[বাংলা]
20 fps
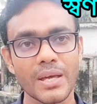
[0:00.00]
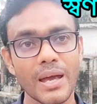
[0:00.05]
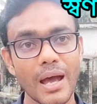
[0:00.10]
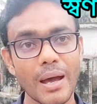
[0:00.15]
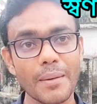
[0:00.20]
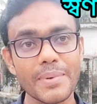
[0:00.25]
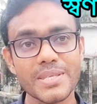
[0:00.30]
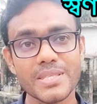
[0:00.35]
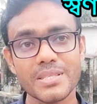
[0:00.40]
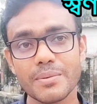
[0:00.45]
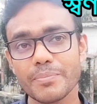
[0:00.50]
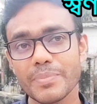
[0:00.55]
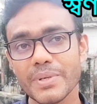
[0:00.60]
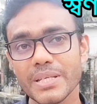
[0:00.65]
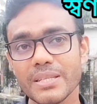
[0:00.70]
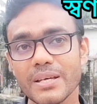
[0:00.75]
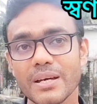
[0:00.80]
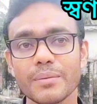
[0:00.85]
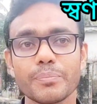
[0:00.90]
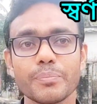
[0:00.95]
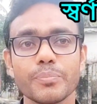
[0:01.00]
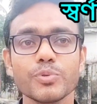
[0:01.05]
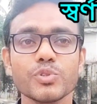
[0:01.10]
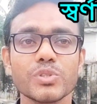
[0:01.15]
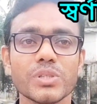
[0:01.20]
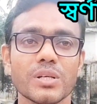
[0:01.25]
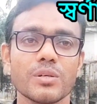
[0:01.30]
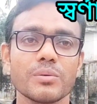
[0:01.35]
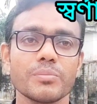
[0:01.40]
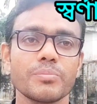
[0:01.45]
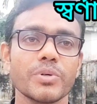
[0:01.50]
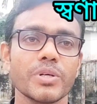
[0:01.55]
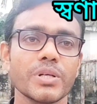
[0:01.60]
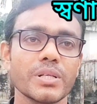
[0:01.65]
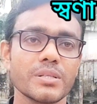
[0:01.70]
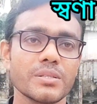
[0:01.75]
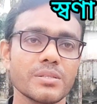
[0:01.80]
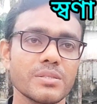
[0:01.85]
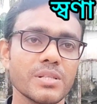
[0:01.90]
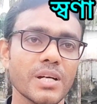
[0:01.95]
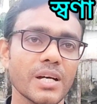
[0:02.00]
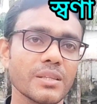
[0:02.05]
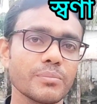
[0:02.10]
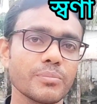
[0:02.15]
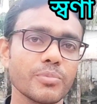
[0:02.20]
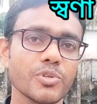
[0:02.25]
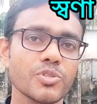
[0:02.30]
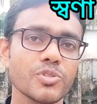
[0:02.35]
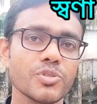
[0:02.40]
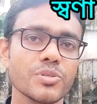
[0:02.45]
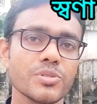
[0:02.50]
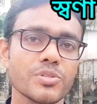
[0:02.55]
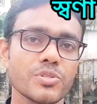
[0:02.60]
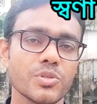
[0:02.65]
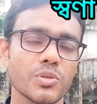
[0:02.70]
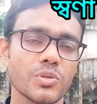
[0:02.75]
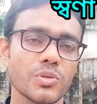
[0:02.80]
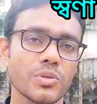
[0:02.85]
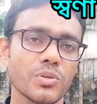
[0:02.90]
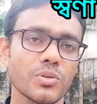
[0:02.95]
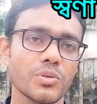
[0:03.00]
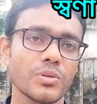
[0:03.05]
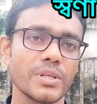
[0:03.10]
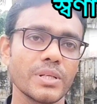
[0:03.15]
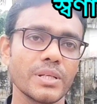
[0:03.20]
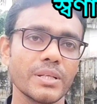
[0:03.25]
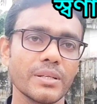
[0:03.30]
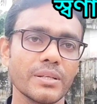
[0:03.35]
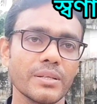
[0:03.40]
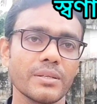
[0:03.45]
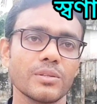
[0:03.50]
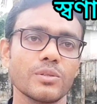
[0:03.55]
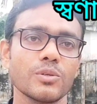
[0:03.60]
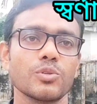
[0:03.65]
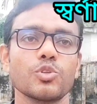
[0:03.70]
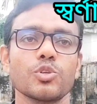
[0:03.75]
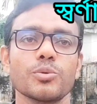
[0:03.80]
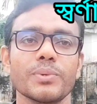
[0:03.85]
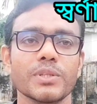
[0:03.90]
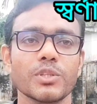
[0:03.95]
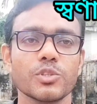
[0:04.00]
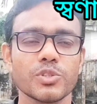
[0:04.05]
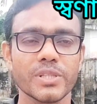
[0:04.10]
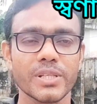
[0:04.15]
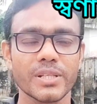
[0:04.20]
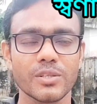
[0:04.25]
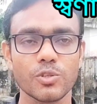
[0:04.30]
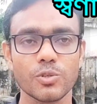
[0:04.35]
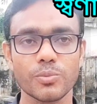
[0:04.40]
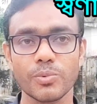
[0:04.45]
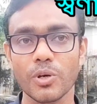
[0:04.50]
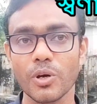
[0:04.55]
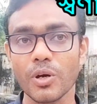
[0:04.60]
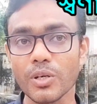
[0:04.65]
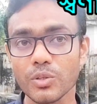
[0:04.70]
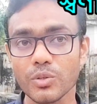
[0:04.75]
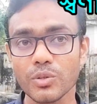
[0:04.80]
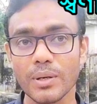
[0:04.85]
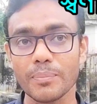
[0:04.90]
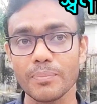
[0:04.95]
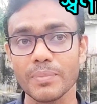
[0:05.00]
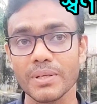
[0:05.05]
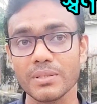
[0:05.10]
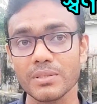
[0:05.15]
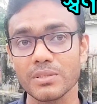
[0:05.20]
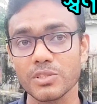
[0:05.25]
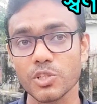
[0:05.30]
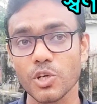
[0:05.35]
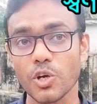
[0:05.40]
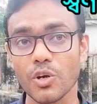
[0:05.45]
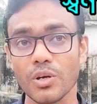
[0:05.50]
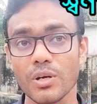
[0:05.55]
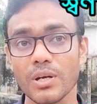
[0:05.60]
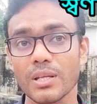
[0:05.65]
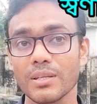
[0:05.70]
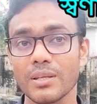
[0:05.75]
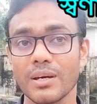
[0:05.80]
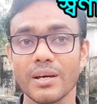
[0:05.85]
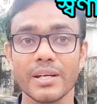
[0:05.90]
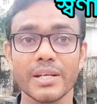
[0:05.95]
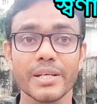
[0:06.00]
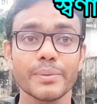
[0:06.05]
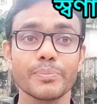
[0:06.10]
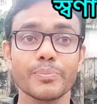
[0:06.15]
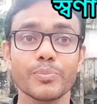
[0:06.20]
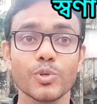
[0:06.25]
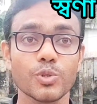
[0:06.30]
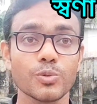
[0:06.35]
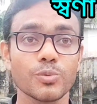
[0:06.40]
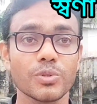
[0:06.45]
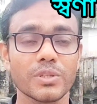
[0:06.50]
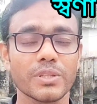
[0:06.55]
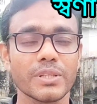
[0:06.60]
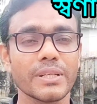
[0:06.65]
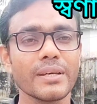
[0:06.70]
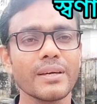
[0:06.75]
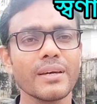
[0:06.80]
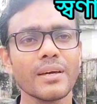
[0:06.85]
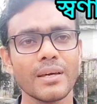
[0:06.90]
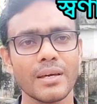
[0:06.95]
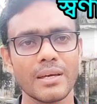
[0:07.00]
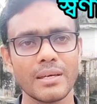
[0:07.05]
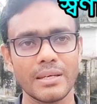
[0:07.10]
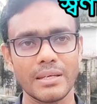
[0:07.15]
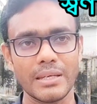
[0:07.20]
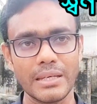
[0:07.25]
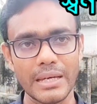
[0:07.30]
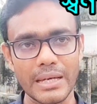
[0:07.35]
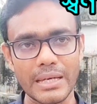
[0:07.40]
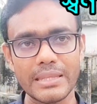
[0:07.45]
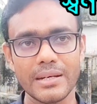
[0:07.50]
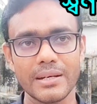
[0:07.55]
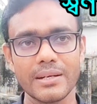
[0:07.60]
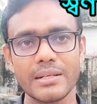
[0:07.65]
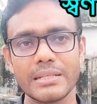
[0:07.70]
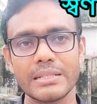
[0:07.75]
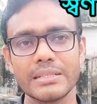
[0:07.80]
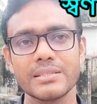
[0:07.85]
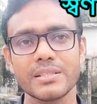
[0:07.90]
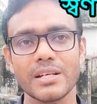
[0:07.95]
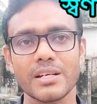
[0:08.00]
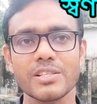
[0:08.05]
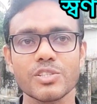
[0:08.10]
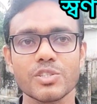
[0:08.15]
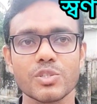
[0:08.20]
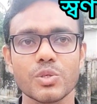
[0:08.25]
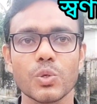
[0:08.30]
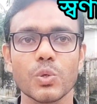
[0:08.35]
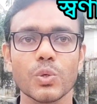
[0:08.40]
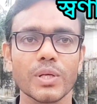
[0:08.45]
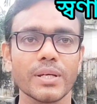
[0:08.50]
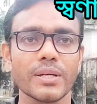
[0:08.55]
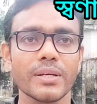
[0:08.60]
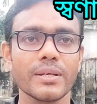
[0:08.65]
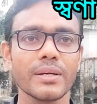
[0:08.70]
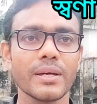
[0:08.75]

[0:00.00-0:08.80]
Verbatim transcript: আমি আজকে বৃধান পঁচানব্বইয়ের জাত বৈশিষ্ট্য নিয়ে তথ্যপাত্র শেয়ার করব হয়তো আপনার স্বর্ণা ধানের পরিবর্তে এই ধানটি চাষ করে